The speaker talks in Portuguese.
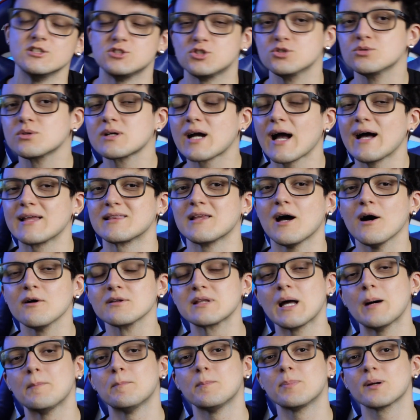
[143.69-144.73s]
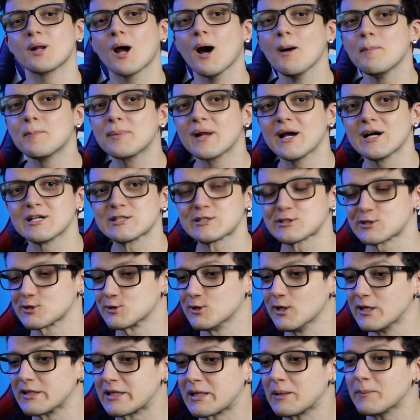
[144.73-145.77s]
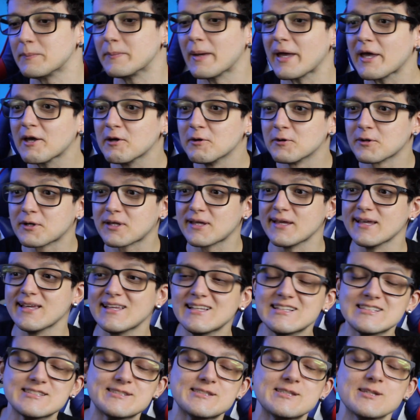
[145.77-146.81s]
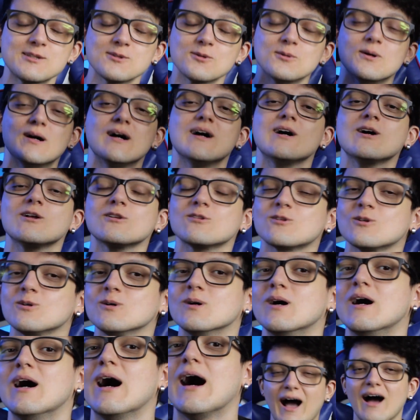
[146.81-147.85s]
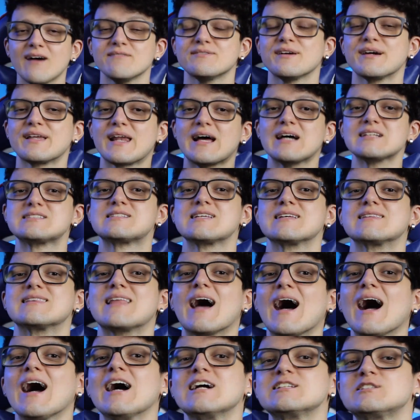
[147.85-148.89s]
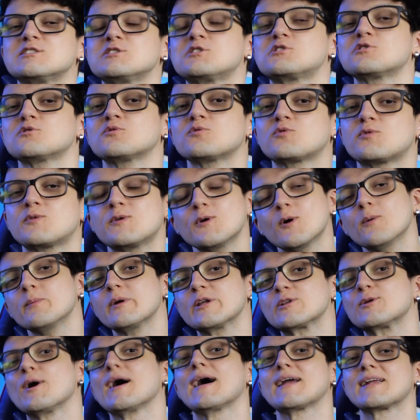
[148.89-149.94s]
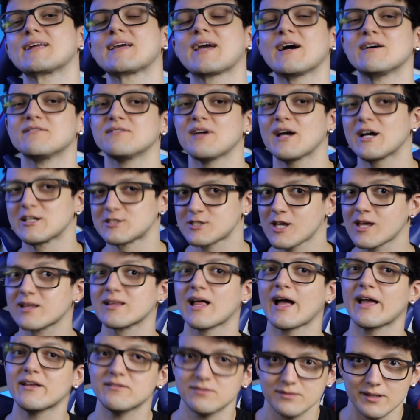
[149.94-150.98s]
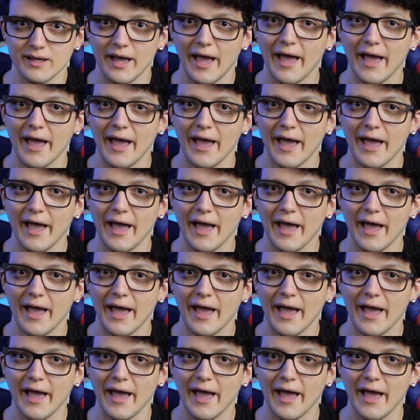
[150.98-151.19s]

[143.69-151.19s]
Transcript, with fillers: de um canal da própria Sony meio que insinuando a veracidade de um filme do Aranha Versa em live